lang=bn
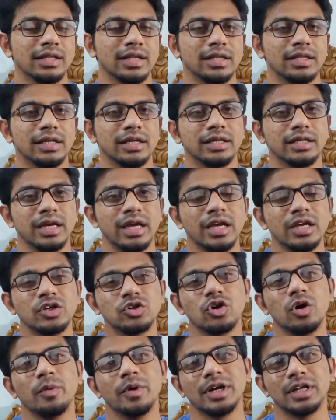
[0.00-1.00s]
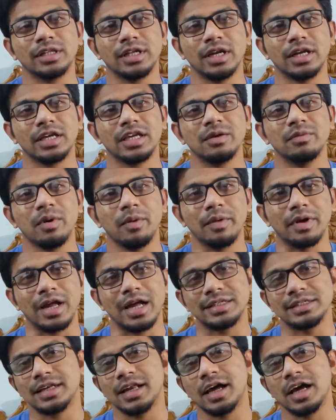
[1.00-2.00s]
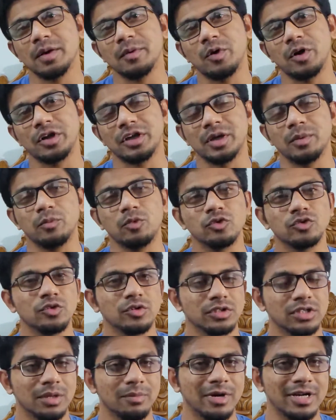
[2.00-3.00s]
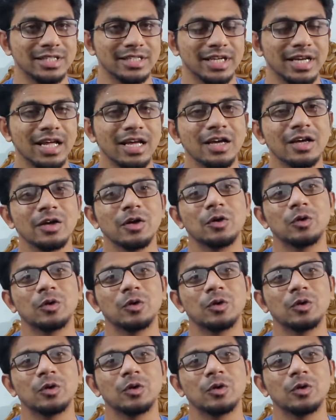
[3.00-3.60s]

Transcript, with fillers: তাদের এই সময়টা তারা কিভাবে কাজে লাগাবে অনেকে বুঝে উঠতে পারছে না